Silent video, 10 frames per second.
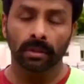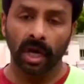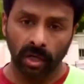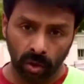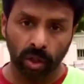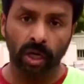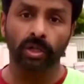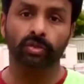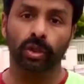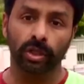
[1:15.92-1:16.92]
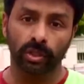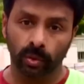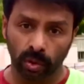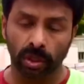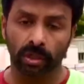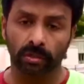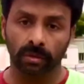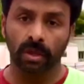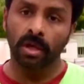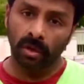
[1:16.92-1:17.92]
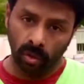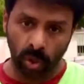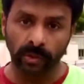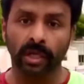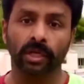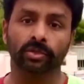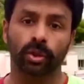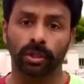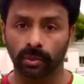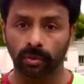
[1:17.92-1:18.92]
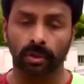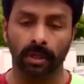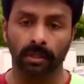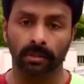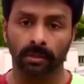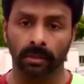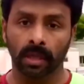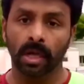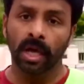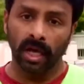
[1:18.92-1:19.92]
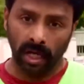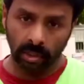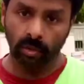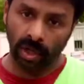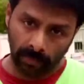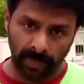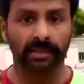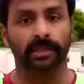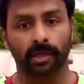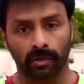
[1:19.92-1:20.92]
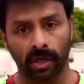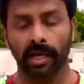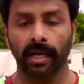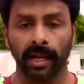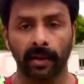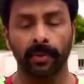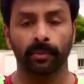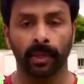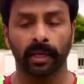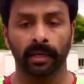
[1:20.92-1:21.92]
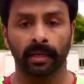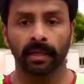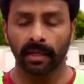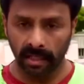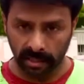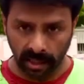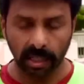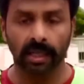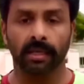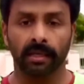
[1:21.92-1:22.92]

அரோகரான்னு சொல்லிட்டு உருள்றதும் கோவிந்தான்னு சொல்லிட்டு உருள்றதையும் கண்கூடாக பார்த்துக்கிட்டு இருக்கோம் நாங்கள் எல்லா பேருமே அதனால்